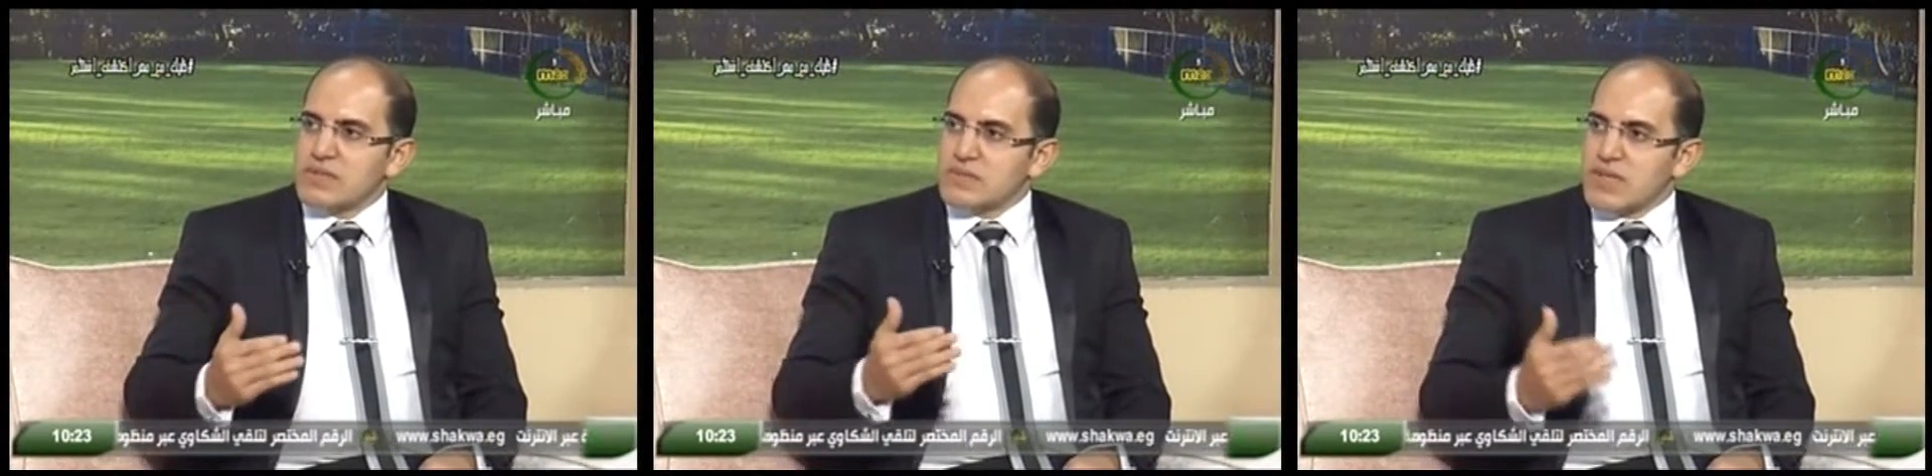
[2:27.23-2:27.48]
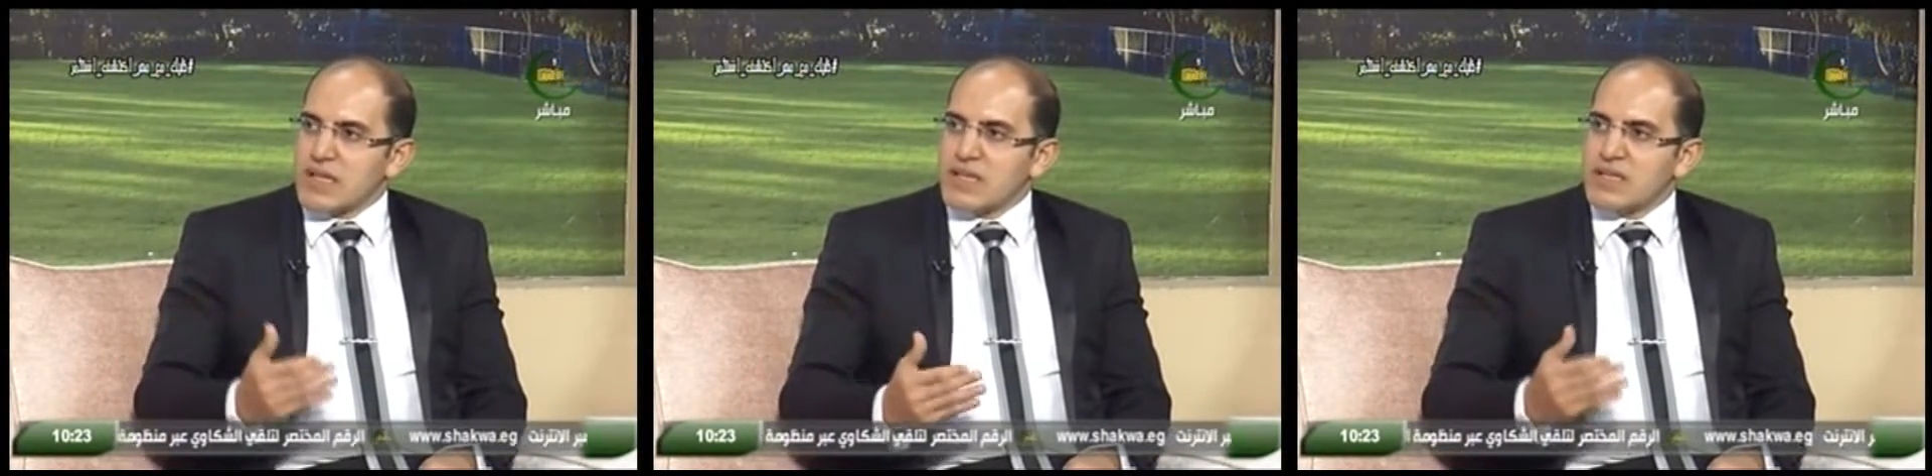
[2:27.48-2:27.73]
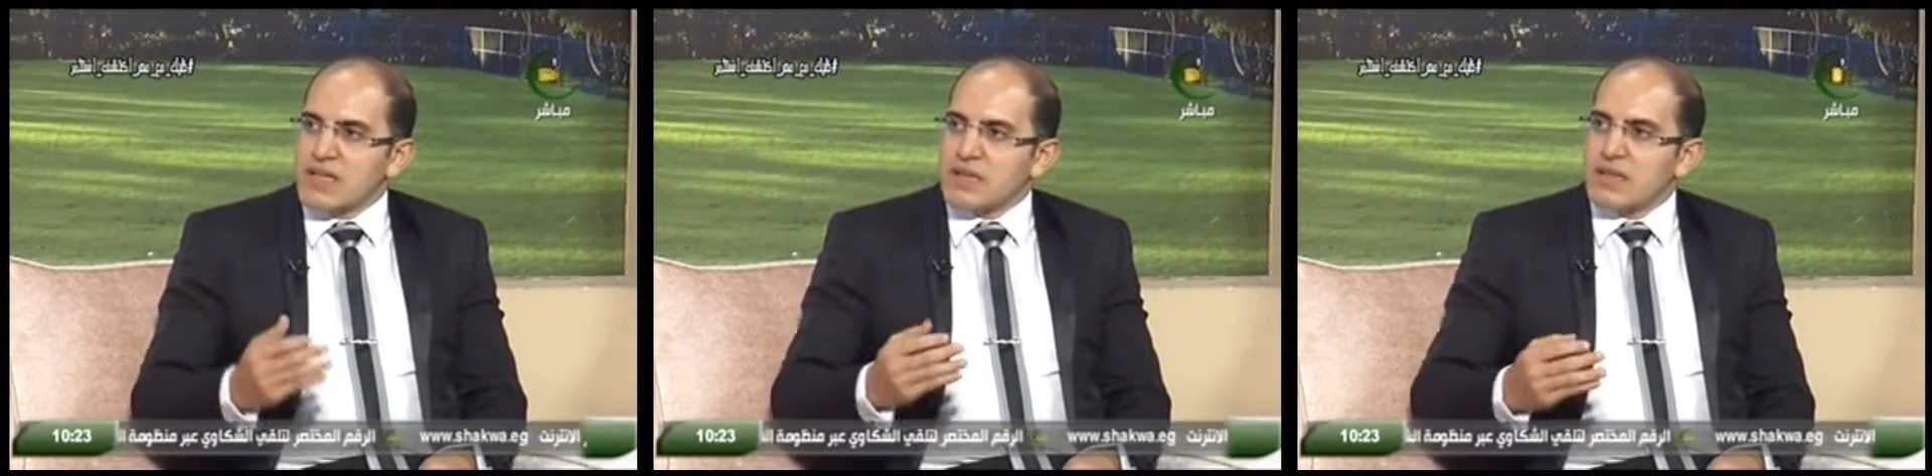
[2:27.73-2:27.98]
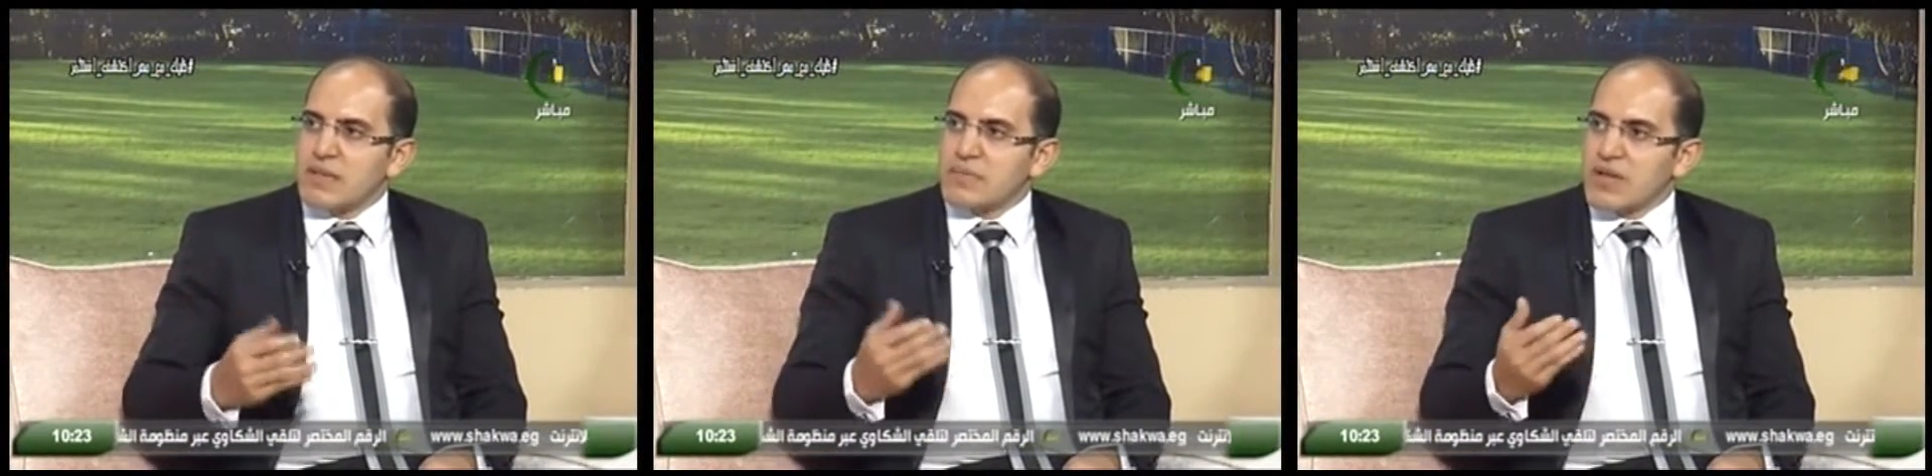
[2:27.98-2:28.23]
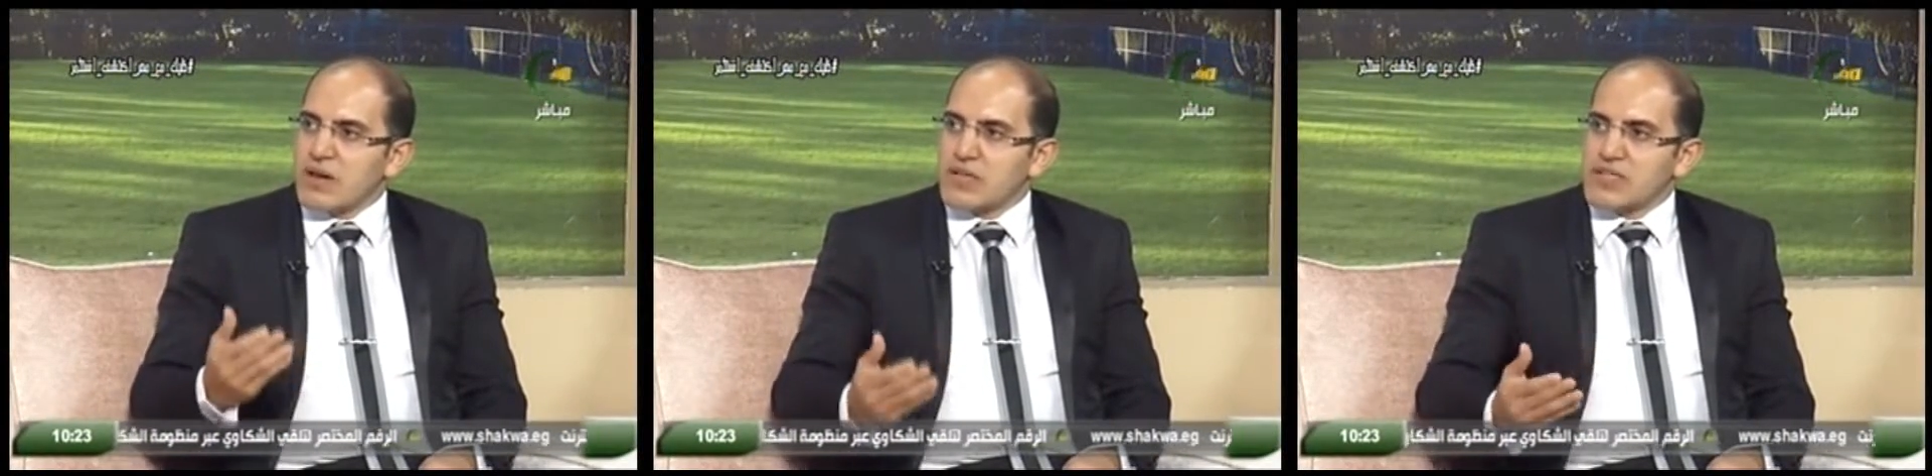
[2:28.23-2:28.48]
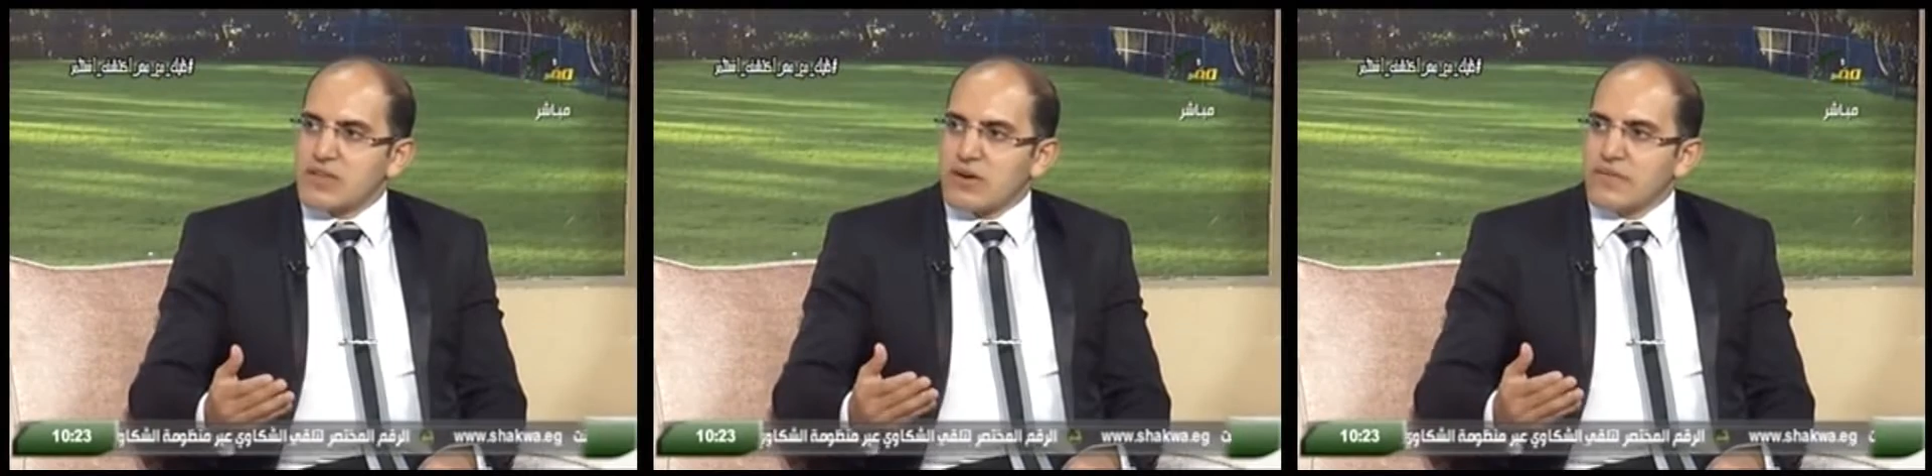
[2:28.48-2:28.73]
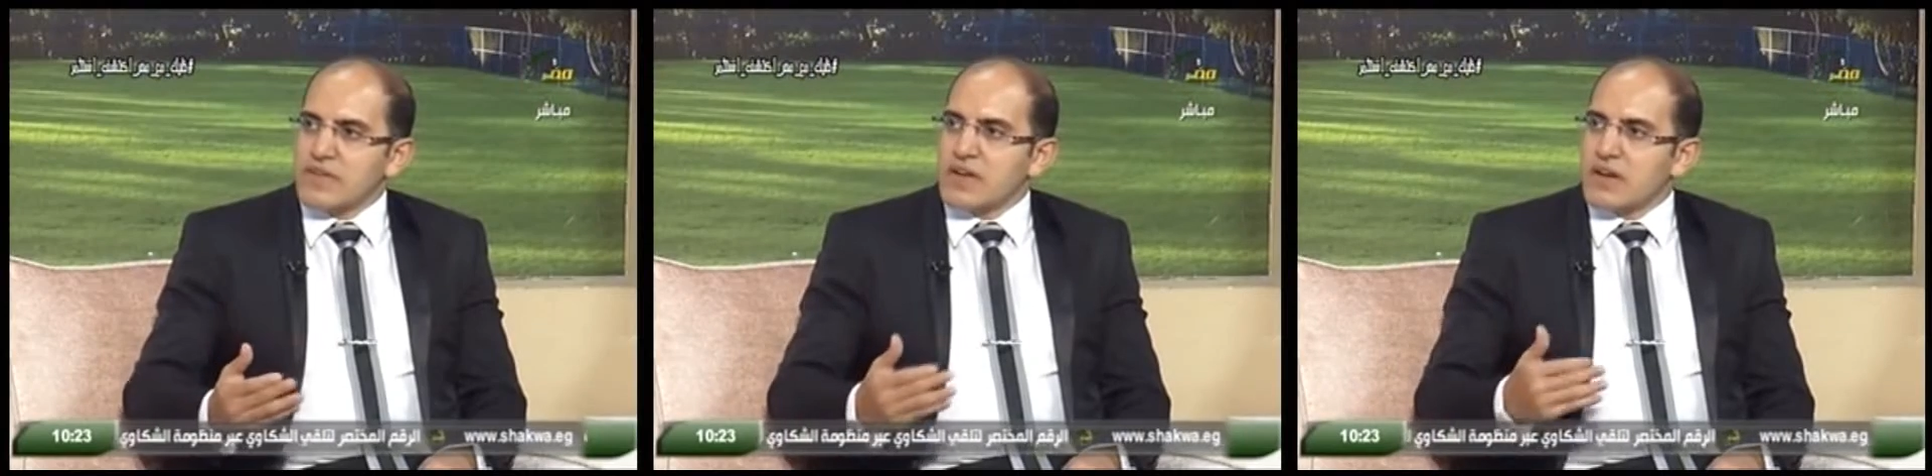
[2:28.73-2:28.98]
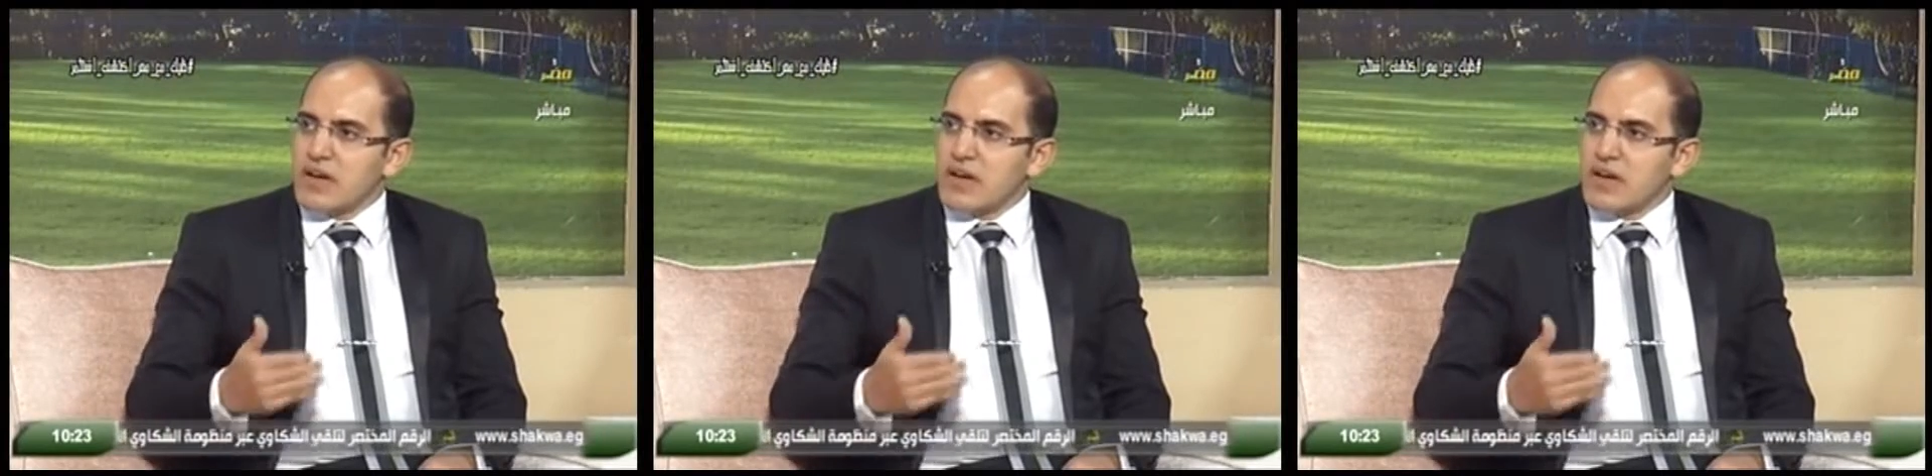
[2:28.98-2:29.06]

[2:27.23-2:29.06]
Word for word: وثلاثة ان انا بتغير ثقافتك